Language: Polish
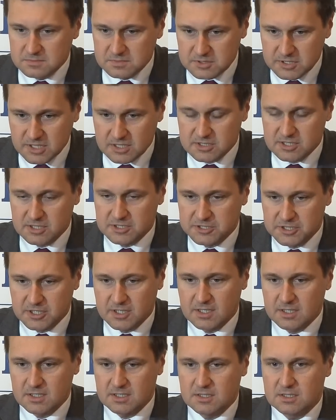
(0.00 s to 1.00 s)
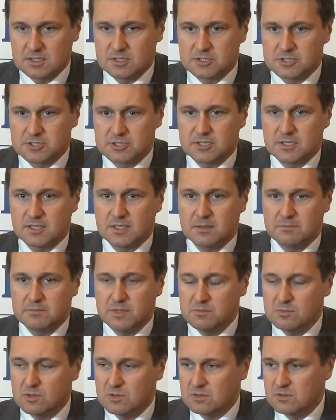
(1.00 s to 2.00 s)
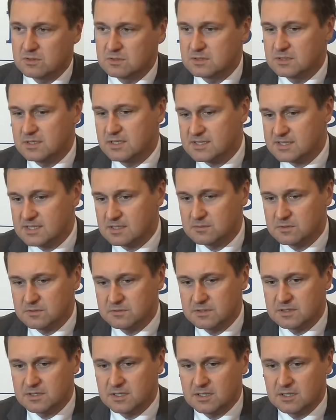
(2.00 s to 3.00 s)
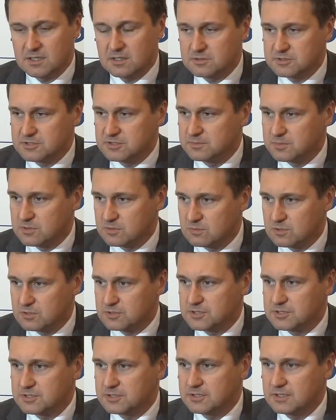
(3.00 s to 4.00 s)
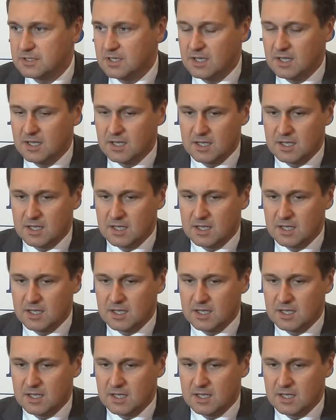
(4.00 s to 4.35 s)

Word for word: Cieszę się, że mimo niesamowitej ilości podłości